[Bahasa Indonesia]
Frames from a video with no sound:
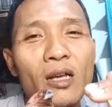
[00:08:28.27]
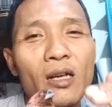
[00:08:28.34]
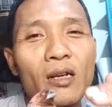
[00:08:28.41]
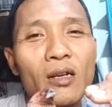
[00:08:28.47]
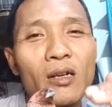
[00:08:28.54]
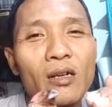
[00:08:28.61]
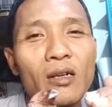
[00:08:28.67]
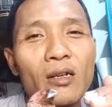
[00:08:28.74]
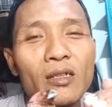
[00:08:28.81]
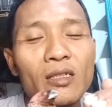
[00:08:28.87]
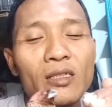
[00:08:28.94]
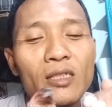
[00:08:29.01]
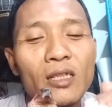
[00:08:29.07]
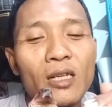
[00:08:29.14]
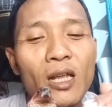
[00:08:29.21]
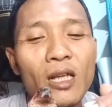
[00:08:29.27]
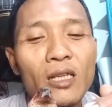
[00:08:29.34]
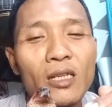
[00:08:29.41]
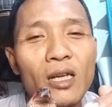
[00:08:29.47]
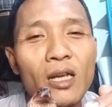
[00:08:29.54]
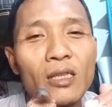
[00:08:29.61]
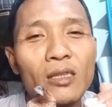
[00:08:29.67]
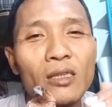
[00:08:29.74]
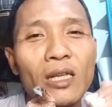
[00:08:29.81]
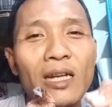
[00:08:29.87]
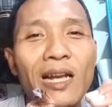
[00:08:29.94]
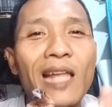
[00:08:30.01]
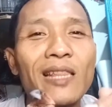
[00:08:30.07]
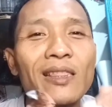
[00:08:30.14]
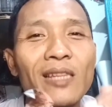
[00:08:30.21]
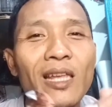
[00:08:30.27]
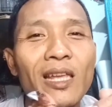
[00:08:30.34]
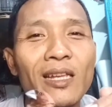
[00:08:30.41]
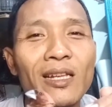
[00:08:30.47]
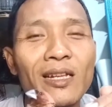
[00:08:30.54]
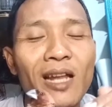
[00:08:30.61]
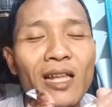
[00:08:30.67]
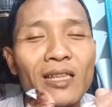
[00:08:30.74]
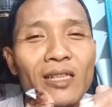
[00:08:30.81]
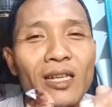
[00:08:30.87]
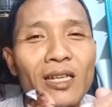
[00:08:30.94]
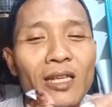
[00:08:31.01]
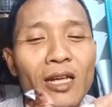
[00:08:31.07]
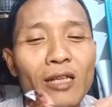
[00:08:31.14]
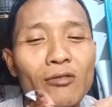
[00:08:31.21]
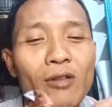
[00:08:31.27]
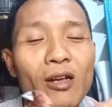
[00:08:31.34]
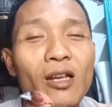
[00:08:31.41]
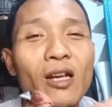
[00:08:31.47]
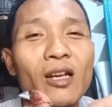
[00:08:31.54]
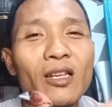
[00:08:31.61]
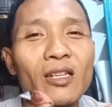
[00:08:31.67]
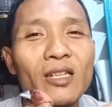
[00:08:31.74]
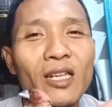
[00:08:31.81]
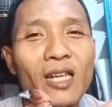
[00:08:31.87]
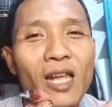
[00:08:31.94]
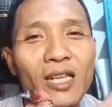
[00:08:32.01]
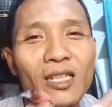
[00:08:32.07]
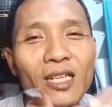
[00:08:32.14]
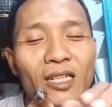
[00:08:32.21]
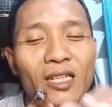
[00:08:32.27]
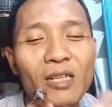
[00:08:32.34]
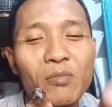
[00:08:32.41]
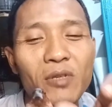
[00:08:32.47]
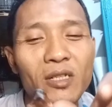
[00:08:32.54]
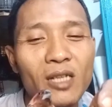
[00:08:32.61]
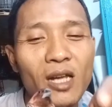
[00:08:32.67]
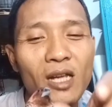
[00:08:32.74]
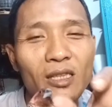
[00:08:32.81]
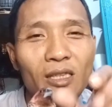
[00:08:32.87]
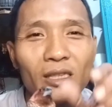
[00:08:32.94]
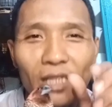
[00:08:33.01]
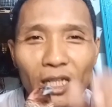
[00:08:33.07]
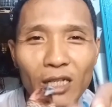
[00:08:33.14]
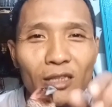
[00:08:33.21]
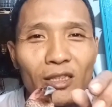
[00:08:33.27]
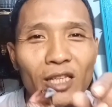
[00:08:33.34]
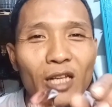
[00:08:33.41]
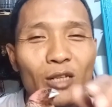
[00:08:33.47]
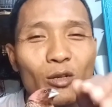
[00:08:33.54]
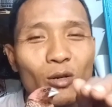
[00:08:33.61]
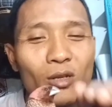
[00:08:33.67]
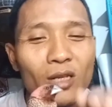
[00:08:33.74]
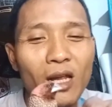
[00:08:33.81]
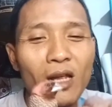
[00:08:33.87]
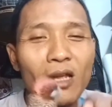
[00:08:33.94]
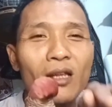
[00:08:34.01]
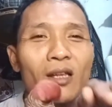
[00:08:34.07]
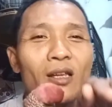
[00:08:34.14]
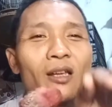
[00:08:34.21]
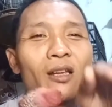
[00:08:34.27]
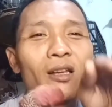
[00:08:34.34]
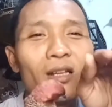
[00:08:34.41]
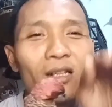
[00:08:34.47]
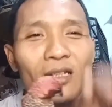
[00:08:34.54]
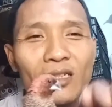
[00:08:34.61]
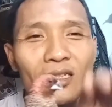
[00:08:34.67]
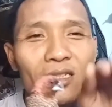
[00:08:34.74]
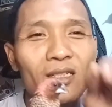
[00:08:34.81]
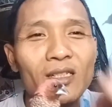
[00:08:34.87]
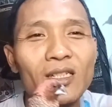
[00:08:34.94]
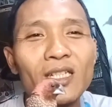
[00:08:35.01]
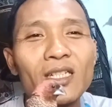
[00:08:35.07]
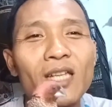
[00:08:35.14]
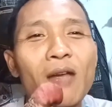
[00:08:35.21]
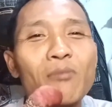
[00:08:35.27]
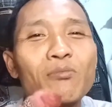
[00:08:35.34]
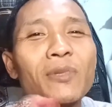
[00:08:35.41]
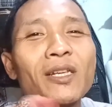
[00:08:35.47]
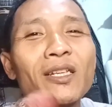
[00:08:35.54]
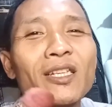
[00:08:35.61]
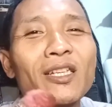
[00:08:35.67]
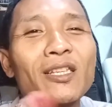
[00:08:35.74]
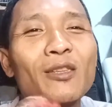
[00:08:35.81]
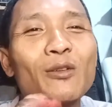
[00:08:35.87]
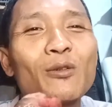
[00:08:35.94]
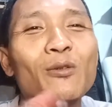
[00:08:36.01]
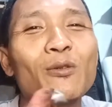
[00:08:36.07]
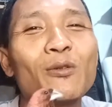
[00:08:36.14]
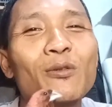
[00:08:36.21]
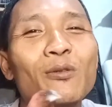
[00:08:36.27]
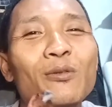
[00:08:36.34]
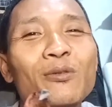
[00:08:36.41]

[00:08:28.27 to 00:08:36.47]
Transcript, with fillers: e, istilahnya ranting rantingnya itu agak gedean jadi bisa tidurnya di samping gitu